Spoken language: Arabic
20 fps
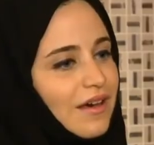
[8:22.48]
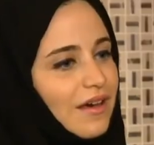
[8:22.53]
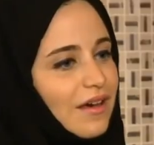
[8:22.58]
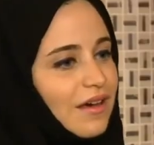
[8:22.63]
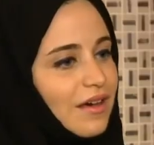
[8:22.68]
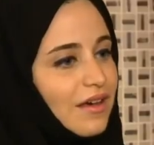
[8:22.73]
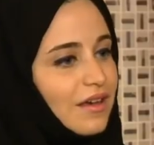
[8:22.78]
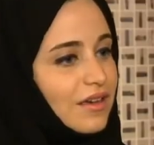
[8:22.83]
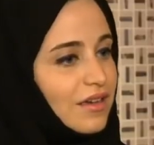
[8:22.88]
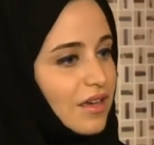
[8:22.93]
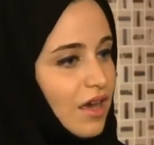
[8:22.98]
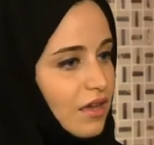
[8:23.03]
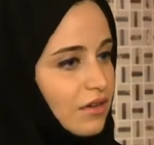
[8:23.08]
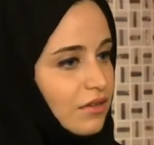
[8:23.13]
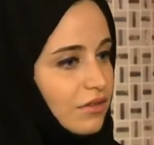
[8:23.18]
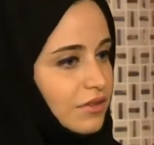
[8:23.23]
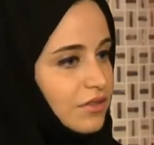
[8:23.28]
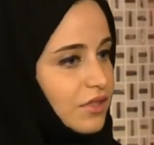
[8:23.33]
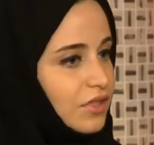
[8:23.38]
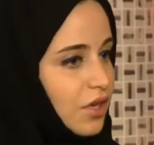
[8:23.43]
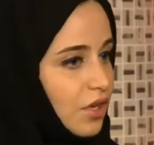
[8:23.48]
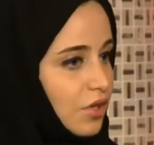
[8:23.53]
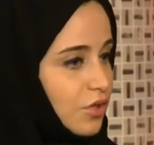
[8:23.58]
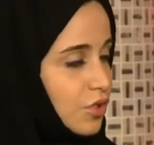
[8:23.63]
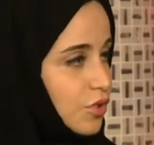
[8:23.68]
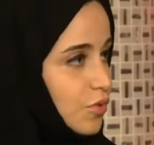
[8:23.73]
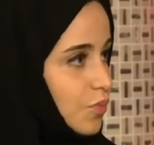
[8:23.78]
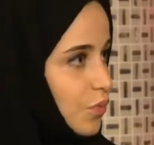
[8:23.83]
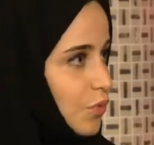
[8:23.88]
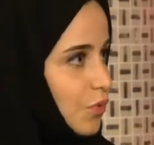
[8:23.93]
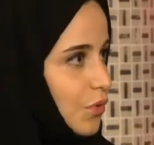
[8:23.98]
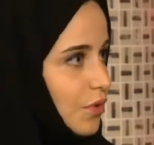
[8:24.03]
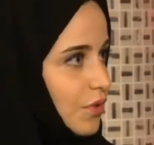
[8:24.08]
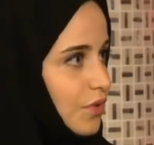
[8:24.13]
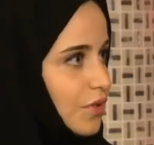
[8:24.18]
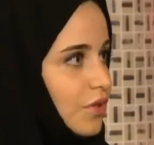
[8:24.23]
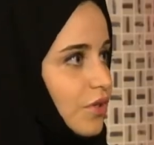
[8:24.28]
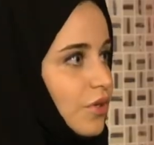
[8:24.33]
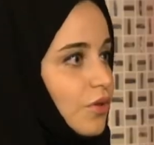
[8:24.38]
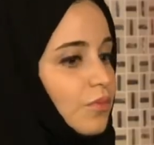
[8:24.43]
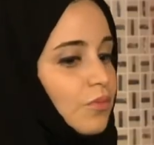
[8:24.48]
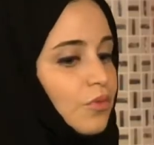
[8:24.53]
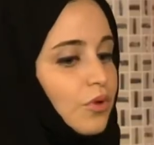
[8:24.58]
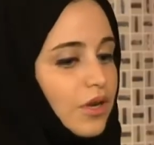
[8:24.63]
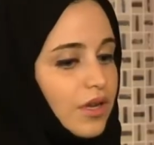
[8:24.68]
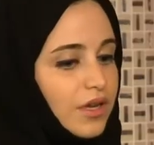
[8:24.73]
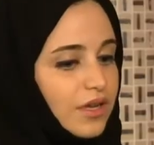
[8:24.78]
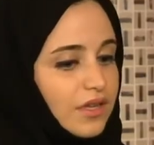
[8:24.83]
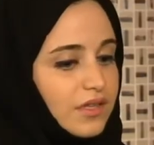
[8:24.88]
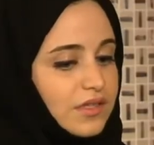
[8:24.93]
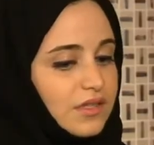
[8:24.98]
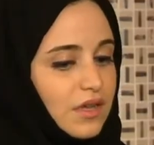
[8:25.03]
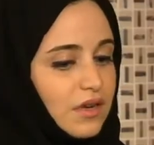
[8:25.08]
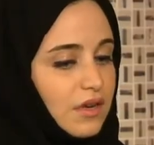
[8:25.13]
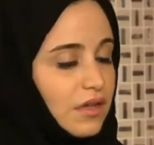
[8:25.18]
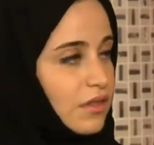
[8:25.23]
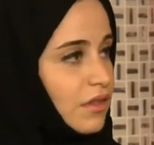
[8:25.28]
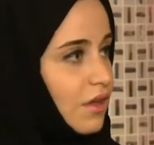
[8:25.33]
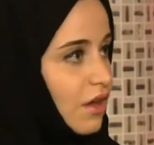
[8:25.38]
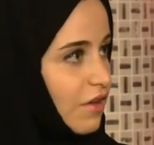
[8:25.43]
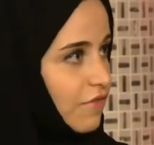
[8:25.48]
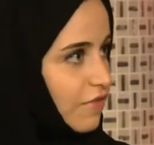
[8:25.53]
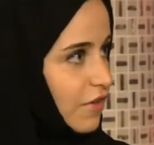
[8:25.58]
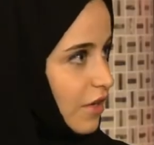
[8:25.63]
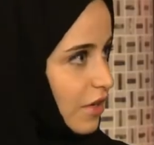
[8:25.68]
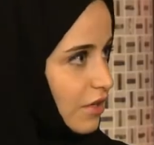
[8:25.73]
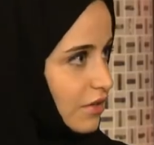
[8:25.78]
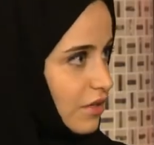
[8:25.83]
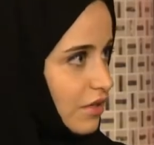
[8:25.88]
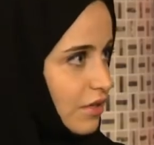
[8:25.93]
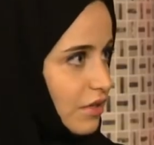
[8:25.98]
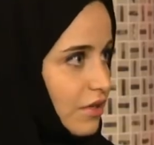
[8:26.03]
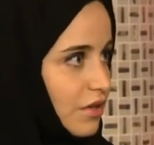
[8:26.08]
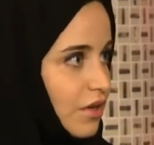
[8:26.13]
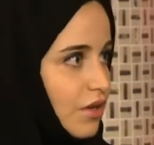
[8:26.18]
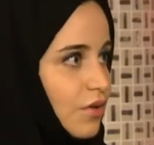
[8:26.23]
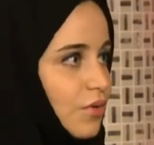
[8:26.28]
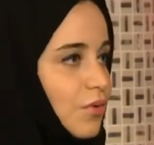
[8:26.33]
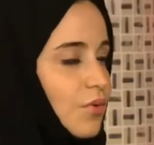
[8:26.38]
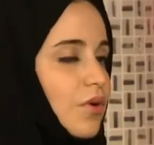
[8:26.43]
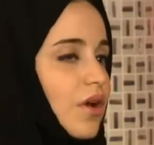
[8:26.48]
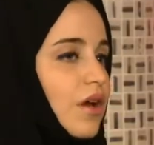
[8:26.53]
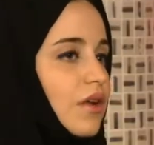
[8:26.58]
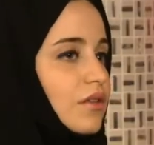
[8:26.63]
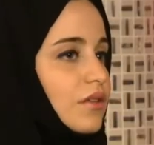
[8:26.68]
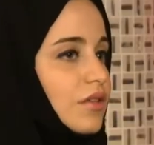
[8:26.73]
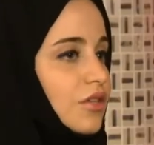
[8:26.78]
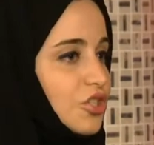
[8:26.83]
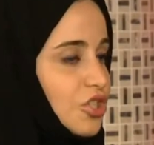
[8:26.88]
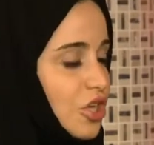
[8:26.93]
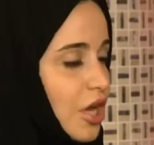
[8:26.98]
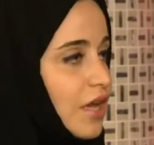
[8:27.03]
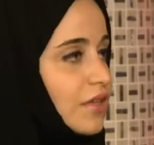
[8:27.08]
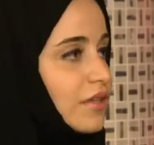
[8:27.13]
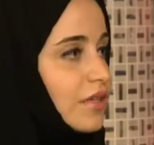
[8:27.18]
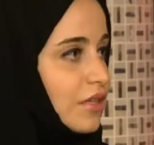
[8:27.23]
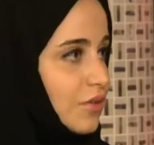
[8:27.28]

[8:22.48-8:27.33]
آه، كان عندنا اسبوع مركز على الثقافة القطرية وكانت الجهات اللي